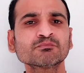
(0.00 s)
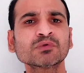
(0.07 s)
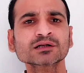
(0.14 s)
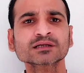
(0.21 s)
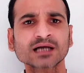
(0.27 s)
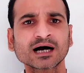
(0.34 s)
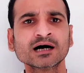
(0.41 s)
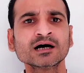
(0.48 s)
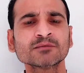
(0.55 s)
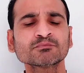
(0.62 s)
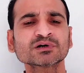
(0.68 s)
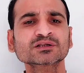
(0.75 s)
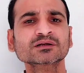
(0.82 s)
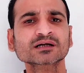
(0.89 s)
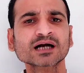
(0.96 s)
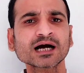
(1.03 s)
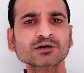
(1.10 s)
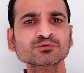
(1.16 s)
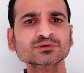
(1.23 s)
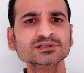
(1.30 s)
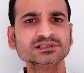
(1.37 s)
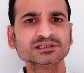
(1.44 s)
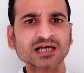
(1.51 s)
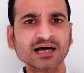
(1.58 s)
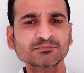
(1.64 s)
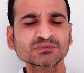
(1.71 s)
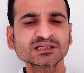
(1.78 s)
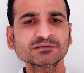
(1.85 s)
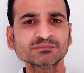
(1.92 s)
वरना पत्रकारों के
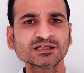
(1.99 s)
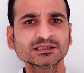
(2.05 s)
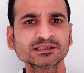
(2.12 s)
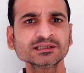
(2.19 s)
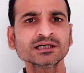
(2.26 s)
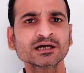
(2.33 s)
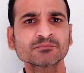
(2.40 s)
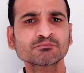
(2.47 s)
सामने में ही